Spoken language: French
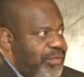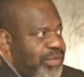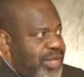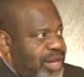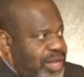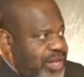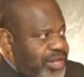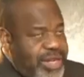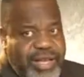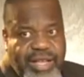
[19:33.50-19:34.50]
vous allez
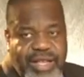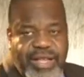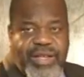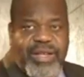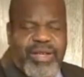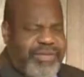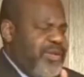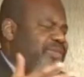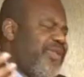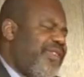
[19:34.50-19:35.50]
chez... Enfin,
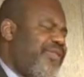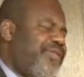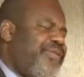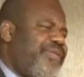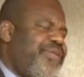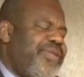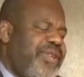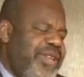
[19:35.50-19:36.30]
bref.